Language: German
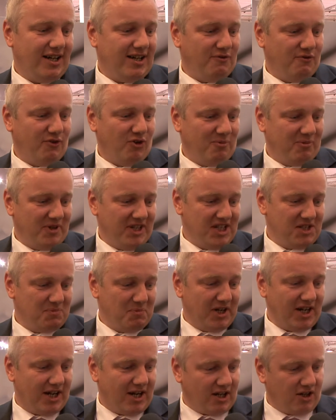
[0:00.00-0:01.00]
Ja, worum geht
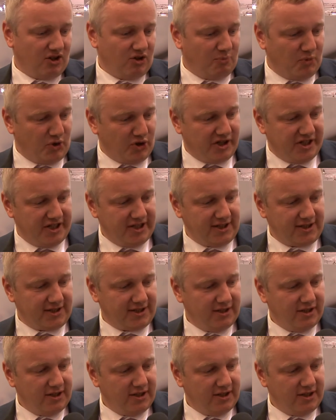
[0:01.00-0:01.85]
es bei der Akku-Pocket?